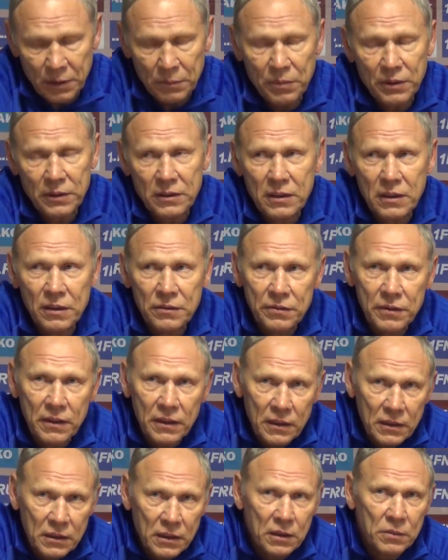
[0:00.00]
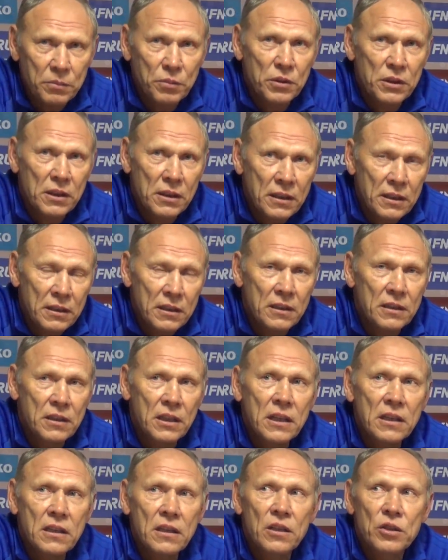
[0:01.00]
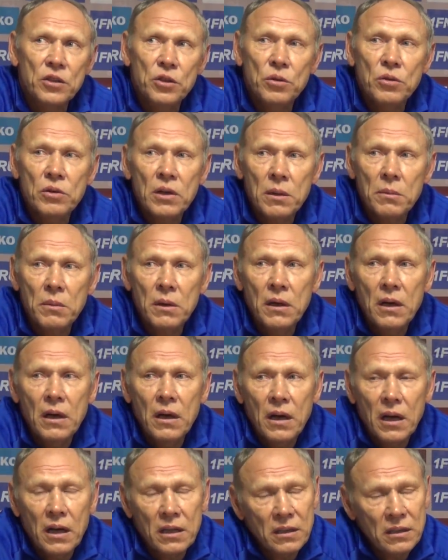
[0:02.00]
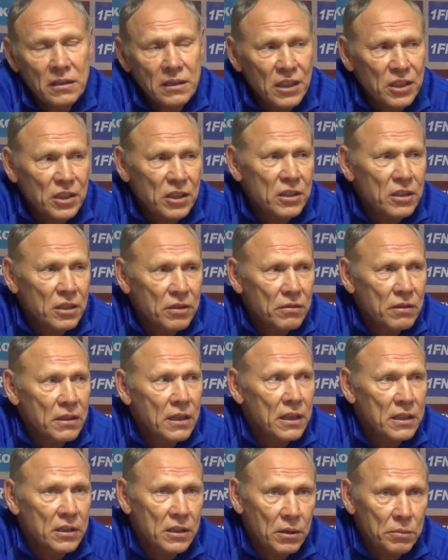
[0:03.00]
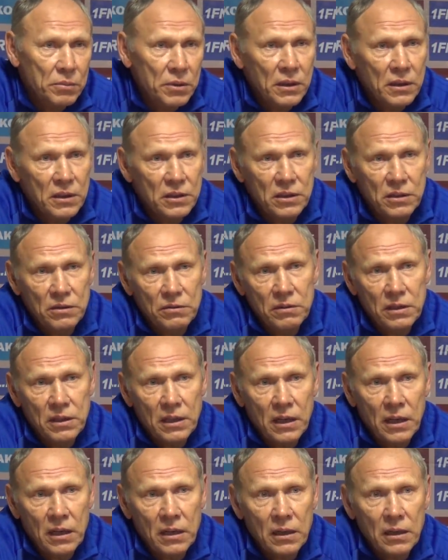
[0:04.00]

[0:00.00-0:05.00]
там, пресс-конференциях после каких-то игр, что нам однозначно не хватает стабильности в игре.